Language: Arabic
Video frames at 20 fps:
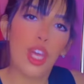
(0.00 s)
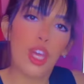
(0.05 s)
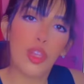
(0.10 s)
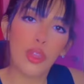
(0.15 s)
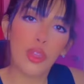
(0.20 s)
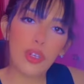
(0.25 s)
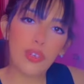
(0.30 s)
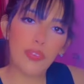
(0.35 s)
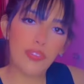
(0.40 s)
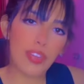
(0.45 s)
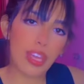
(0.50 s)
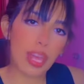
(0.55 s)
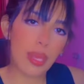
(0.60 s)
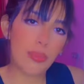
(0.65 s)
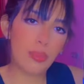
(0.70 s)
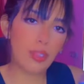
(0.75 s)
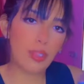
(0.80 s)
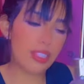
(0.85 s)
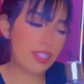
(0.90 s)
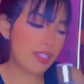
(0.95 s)
دونك
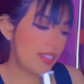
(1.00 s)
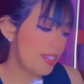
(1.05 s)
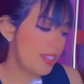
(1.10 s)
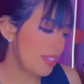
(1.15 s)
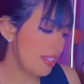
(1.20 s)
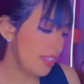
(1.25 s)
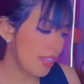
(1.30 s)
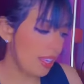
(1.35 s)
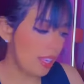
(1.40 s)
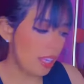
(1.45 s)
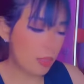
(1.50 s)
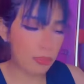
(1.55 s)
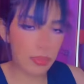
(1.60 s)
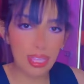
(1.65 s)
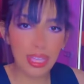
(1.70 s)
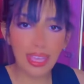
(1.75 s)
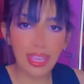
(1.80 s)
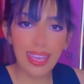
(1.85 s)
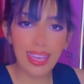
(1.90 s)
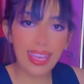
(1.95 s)
نفهم اختي السي سي ار
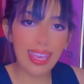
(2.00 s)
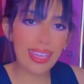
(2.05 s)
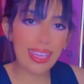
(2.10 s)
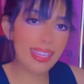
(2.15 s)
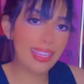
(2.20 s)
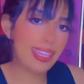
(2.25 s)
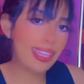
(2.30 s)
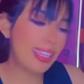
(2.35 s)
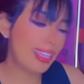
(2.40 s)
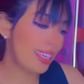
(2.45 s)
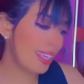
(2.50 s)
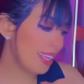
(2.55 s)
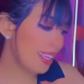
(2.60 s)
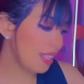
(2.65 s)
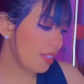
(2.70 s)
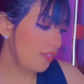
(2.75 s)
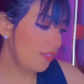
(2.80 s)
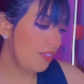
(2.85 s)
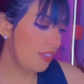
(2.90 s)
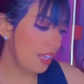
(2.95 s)
بي هاد لي
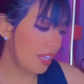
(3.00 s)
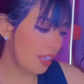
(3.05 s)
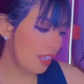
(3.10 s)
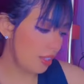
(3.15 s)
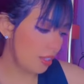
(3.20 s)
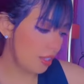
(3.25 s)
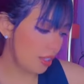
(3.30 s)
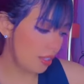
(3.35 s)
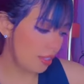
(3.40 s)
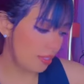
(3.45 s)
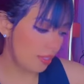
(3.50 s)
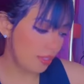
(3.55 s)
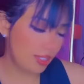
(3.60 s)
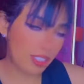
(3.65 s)
كات فلاكون